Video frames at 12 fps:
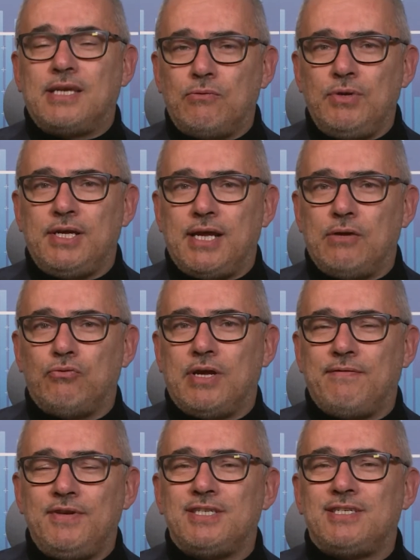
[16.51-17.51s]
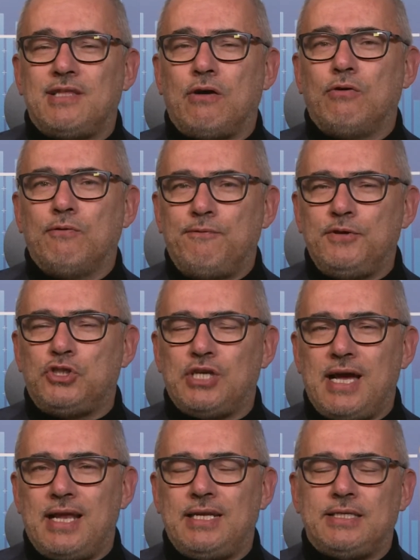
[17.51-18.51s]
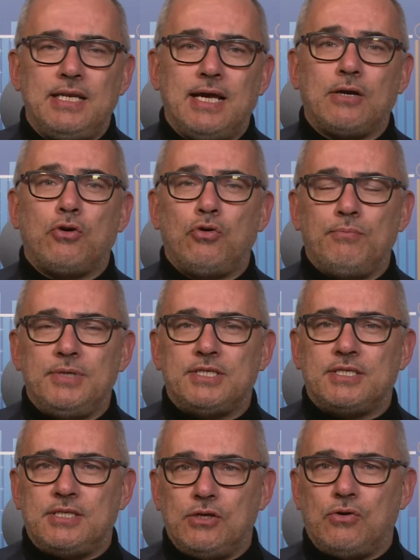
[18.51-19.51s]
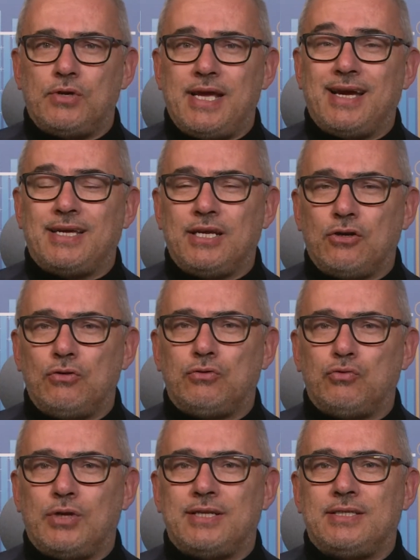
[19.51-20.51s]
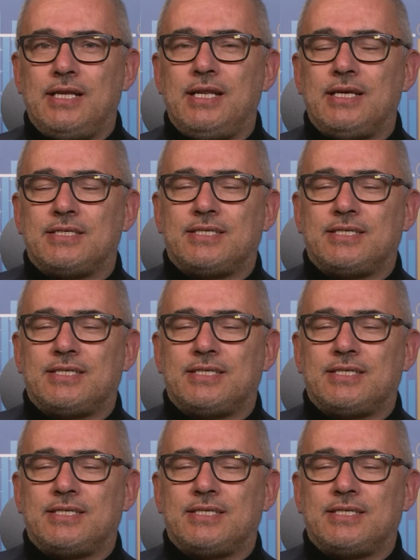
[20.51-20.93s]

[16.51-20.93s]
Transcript: seguire una visita ufficiale della Commissione Agricoltura del